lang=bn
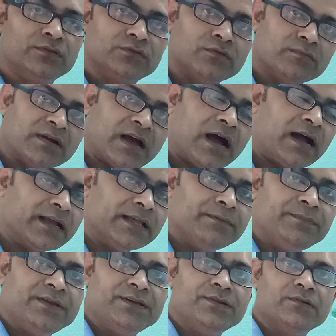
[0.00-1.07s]
তোমরা আগের
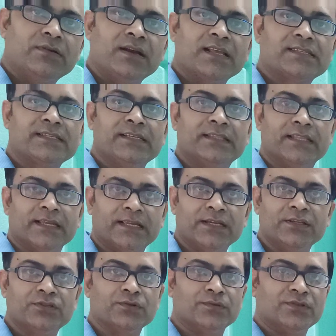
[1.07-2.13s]
ভিডিও ক্লাসে
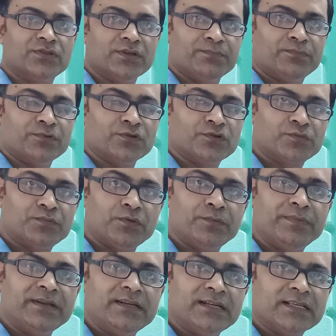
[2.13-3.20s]
দেখেছো যে পুষ্প
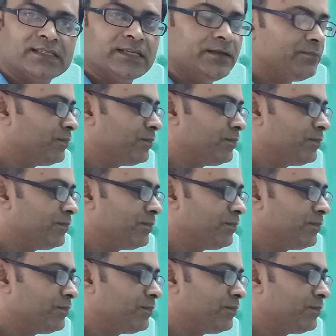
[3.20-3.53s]
বিন্যাসের